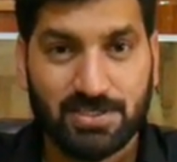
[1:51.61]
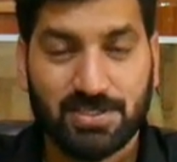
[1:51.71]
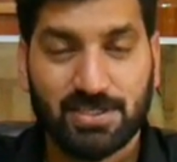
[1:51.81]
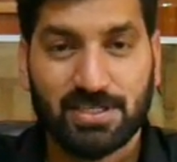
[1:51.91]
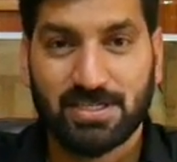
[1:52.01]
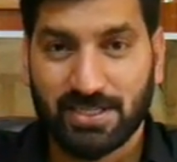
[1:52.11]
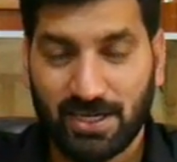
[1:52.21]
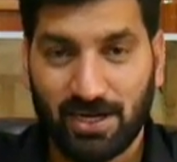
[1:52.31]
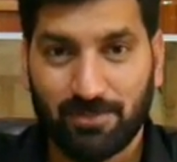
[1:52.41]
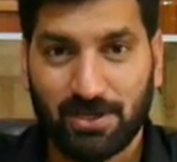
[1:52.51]
जितनी
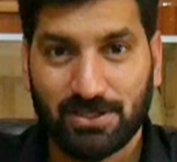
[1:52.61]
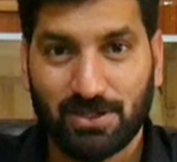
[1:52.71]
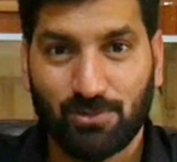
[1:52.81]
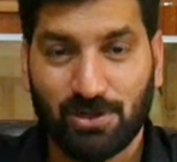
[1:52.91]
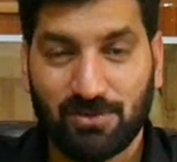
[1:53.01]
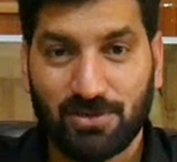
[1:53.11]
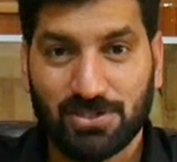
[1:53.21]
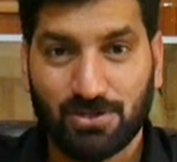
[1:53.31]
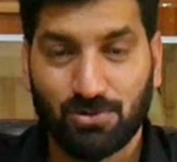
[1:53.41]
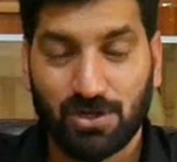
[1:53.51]
ज़्यादा आपके अंदर
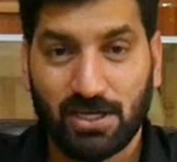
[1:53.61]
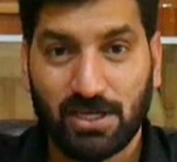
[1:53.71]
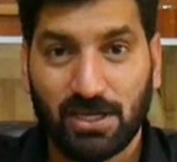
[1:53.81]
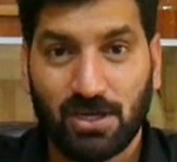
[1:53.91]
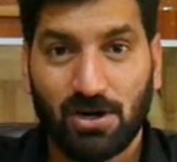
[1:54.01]
मोटिवेशन होगी